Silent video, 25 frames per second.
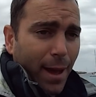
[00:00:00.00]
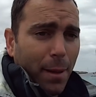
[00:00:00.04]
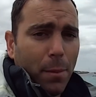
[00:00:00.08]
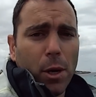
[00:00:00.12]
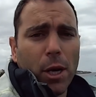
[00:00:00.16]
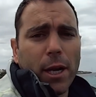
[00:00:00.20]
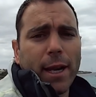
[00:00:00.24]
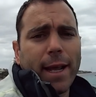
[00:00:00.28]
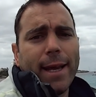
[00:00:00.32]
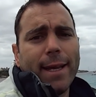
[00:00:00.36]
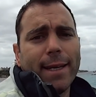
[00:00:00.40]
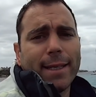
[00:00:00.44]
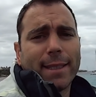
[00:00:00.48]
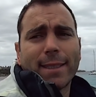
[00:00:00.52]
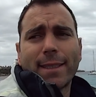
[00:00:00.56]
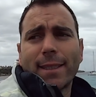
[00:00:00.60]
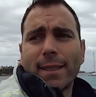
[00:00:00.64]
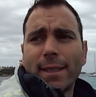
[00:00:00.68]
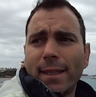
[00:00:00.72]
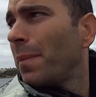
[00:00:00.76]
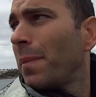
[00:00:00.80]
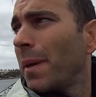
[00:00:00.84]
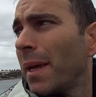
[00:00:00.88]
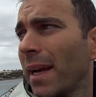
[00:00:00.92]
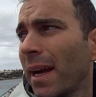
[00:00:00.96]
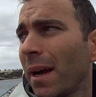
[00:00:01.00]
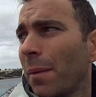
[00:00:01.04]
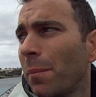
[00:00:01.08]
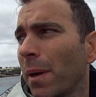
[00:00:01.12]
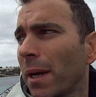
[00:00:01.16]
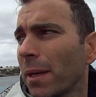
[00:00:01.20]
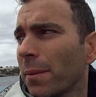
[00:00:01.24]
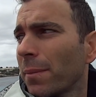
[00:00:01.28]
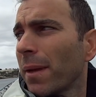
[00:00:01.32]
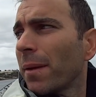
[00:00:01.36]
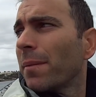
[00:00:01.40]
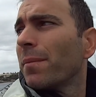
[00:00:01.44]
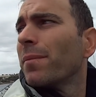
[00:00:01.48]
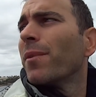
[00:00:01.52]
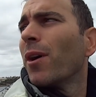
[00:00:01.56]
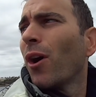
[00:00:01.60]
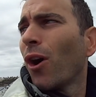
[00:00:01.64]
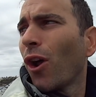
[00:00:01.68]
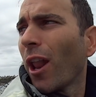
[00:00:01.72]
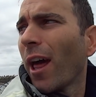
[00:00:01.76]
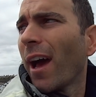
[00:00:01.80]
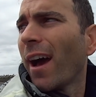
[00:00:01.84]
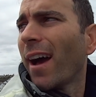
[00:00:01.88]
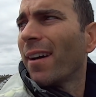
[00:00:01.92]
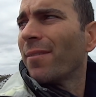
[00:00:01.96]
amores, digan más bien,
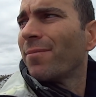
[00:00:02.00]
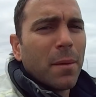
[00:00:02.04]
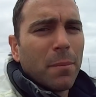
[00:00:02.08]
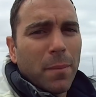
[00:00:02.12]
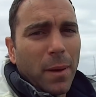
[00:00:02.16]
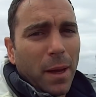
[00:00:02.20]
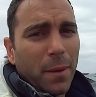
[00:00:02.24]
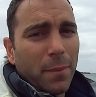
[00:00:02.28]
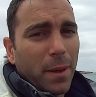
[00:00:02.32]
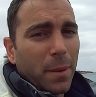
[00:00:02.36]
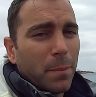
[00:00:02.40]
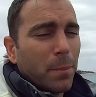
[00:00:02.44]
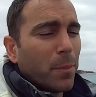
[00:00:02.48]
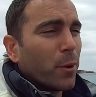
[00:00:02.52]
hola, más bien